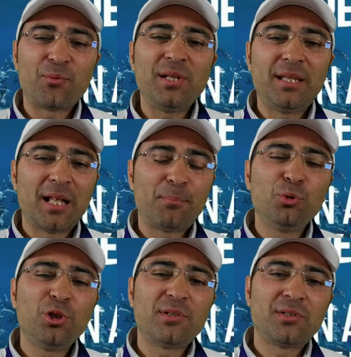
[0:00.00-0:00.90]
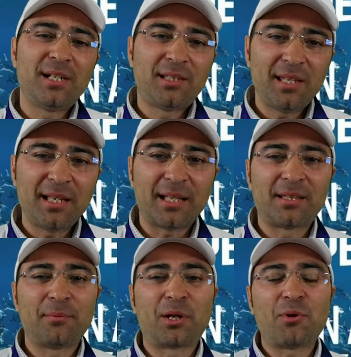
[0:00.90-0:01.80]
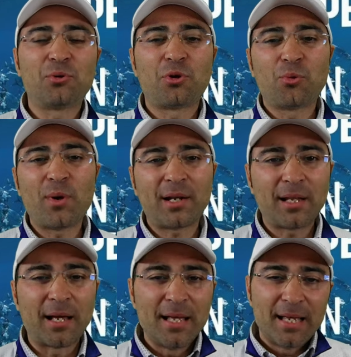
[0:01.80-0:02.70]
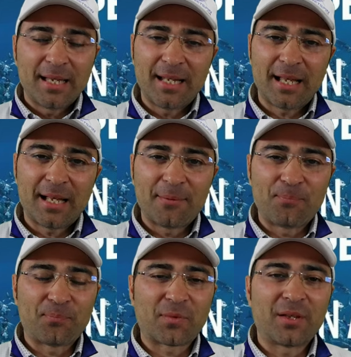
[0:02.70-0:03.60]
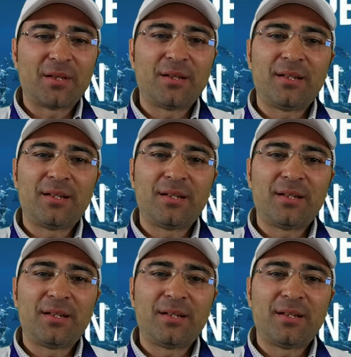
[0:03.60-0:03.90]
Quindi dal punto di vista del ticket per quanto riguarda il, um,